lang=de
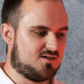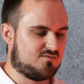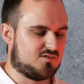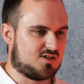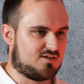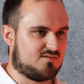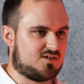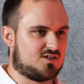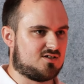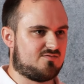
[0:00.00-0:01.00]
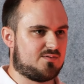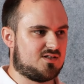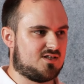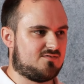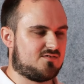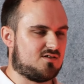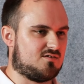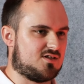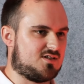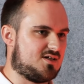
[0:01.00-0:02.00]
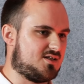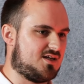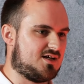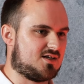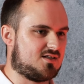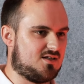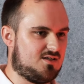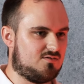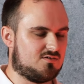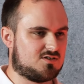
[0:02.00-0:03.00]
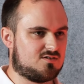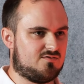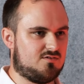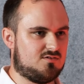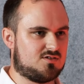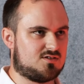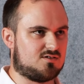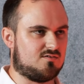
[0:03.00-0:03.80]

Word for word: was die Landwirtschaft betrifft, hat nachher direkten Einfluss auf uns.